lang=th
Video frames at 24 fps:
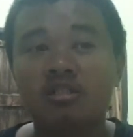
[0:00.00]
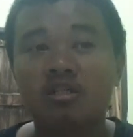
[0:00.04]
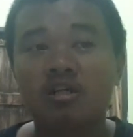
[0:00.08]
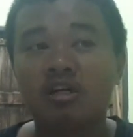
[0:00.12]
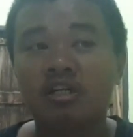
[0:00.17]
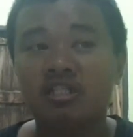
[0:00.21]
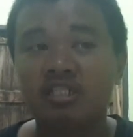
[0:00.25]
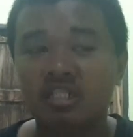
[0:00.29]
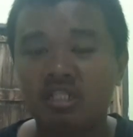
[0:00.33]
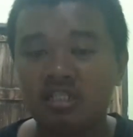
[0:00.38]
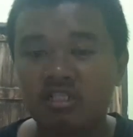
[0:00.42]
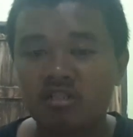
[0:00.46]
ก็
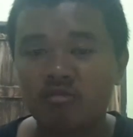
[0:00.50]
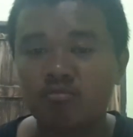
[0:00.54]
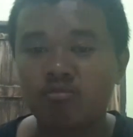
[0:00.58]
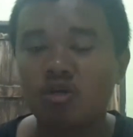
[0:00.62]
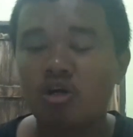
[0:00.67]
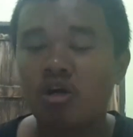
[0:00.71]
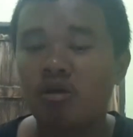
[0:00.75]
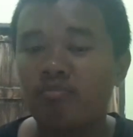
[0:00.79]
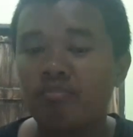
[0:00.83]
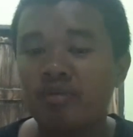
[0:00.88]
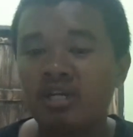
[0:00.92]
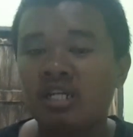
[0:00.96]
อย่าลืม
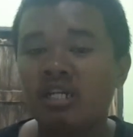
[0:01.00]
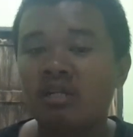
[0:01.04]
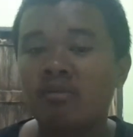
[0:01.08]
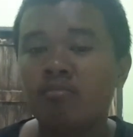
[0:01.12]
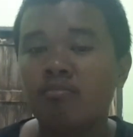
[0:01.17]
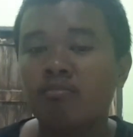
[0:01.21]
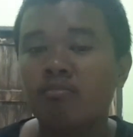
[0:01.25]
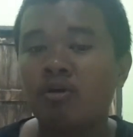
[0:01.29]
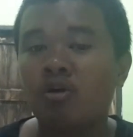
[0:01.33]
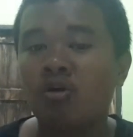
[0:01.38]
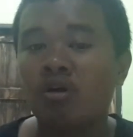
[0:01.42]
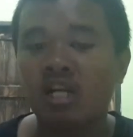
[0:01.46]
คอมเมนต์
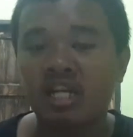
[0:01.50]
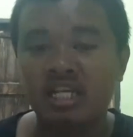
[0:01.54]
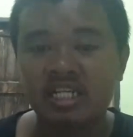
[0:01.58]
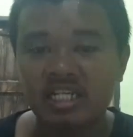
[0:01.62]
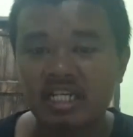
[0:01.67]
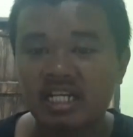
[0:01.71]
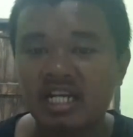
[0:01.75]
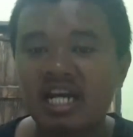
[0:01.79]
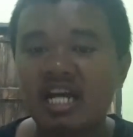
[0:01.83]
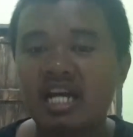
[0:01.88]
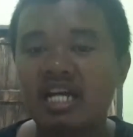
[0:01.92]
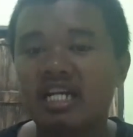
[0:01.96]
บอกอะไร
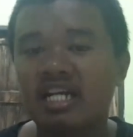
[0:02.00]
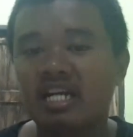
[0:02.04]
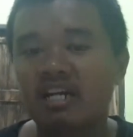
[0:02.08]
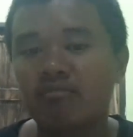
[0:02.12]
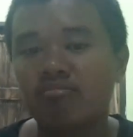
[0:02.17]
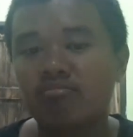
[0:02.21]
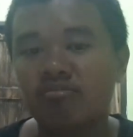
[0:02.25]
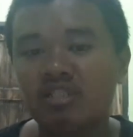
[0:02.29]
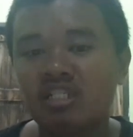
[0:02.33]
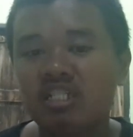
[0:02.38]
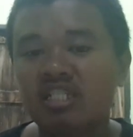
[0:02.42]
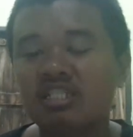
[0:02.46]
กันได้นะค
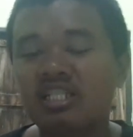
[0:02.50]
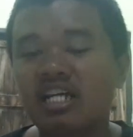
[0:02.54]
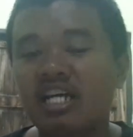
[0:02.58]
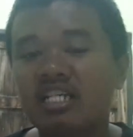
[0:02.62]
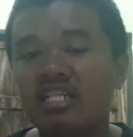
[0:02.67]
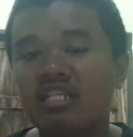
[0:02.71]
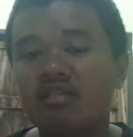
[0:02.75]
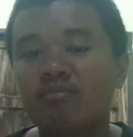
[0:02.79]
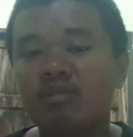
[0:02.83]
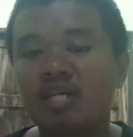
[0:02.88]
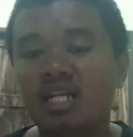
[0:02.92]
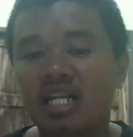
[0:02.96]
รับ ที่ใต้
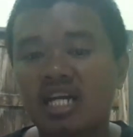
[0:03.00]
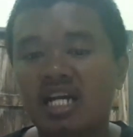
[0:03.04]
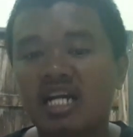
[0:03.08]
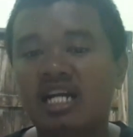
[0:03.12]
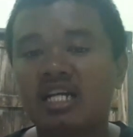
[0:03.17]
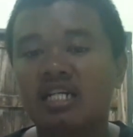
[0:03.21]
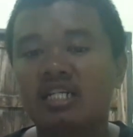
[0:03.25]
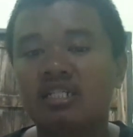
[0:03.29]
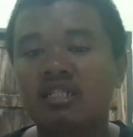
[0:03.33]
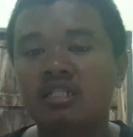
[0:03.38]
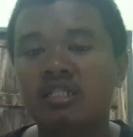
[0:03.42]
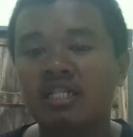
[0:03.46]
คลิปด้าน
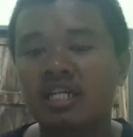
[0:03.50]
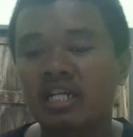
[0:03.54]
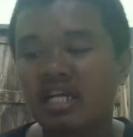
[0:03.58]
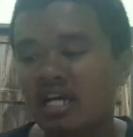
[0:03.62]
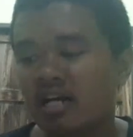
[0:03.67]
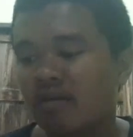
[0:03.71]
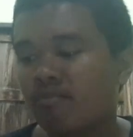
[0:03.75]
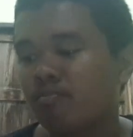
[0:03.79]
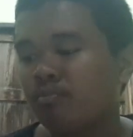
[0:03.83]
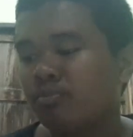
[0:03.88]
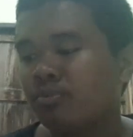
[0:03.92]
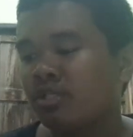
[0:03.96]
ล่างนะค
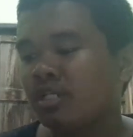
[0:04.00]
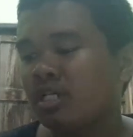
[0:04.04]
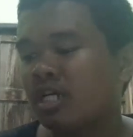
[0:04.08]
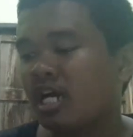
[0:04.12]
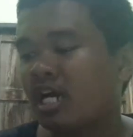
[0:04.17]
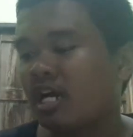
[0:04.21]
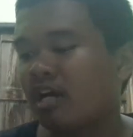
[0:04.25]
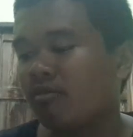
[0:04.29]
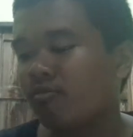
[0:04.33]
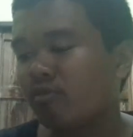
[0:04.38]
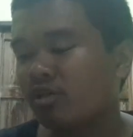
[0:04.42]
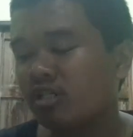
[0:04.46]
รับ
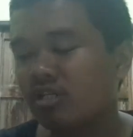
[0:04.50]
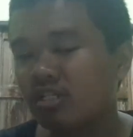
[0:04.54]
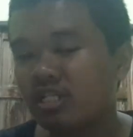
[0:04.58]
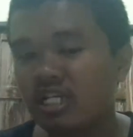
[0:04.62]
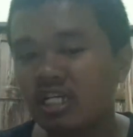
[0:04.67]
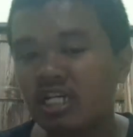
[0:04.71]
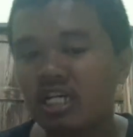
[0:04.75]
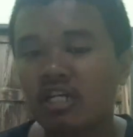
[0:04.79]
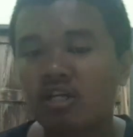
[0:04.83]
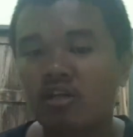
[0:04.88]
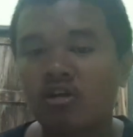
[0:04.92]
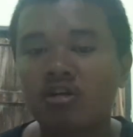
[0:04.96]
อ่ะวันท่
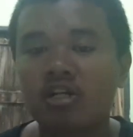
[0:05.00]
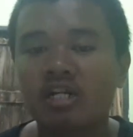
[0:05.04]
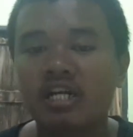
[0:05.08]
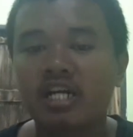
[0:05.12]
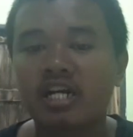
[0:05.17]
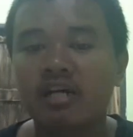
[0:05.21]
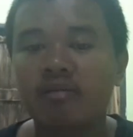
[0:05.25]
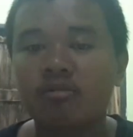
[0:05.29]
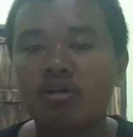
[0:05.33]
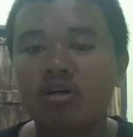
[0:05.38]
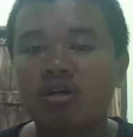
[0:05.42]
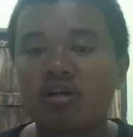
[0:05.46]
นี้กันเนาะนะ
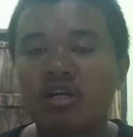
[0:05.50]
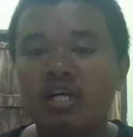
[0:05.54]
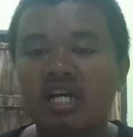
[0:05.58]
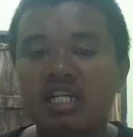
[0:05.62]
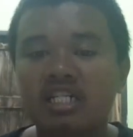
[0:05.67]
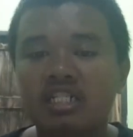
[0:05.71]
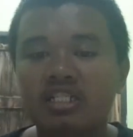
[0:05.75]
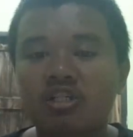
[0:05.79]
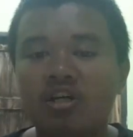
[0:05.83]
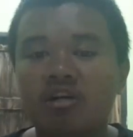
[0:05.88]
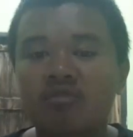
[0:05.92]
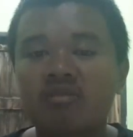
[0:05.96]
ครับก็ใคร
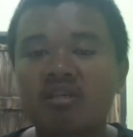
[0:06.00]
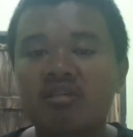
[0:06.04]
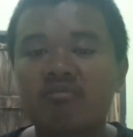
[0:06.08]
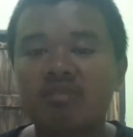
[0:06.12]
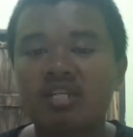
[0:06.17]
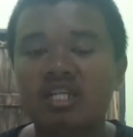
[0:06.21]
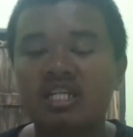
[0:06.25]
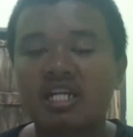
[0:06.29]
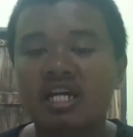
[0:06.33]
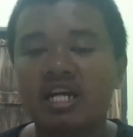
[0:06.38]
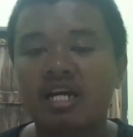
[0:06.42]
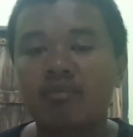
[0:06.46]
ที่ชอบคลิป
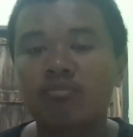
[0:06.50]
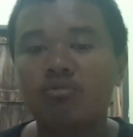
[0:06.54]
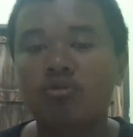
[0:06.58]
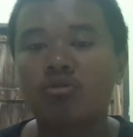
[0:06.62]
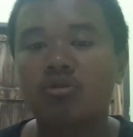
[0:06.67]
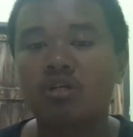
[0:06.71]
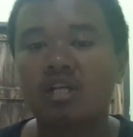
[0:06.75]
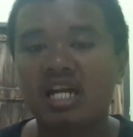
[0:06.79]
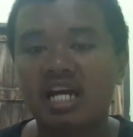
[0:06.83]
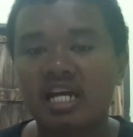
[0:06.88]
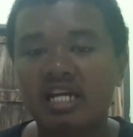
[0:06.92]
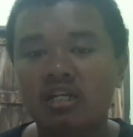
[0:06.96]
นี้นะครับ ก
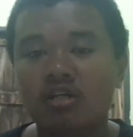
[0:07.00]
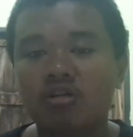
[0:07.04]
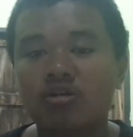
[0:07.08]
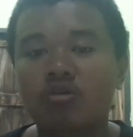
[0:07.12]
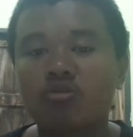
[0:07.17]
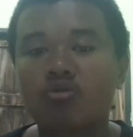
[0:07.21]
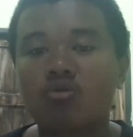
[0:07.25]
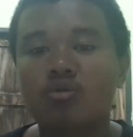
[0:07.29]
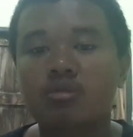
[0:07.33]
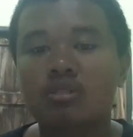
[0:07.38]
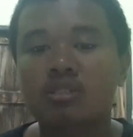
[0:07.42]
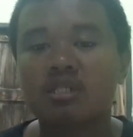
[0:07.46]
ดไลค์แล้ว
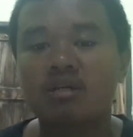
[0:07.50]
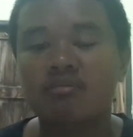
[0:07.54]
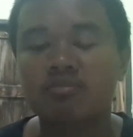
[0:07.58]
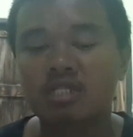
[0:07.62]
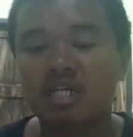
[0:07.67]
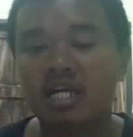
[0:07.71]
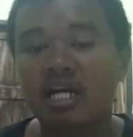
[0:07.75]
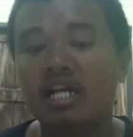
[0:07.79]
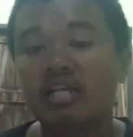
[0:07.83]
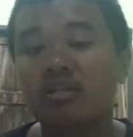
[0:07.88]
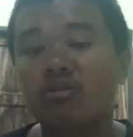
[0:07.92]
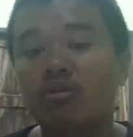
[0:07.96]
ก็กด
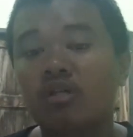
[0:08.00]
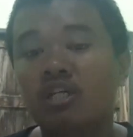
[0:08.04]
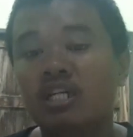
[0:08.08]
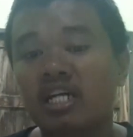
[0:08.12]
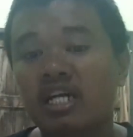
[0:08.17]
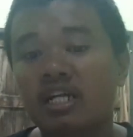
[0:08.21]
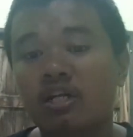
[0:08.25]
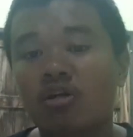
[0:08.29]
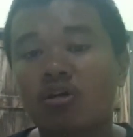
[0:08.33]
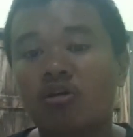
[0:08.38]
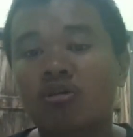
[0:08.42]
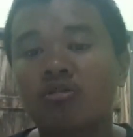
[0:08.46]
Subscribe ด้วยแล้ว
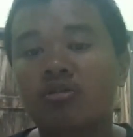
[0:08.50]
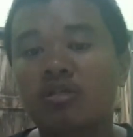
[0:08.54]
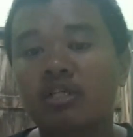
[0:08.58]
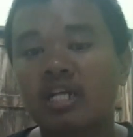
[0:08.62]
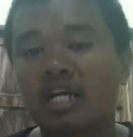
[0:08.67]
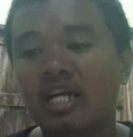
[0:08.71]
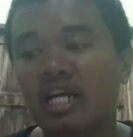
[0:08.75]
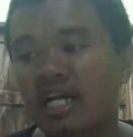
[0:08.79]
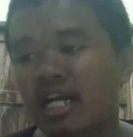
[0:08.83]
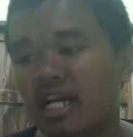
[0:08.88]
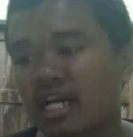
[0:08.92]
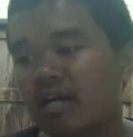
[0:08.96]
กันเนาะ
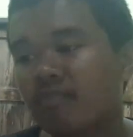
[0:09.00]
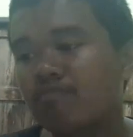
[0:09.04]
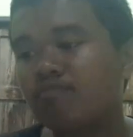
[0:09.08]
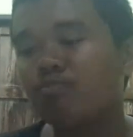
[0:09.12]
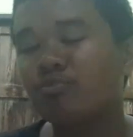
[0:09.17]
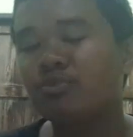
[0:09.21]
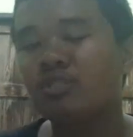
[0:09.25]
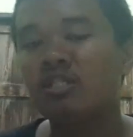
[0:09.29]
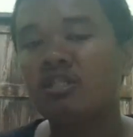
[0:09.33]
นะครับ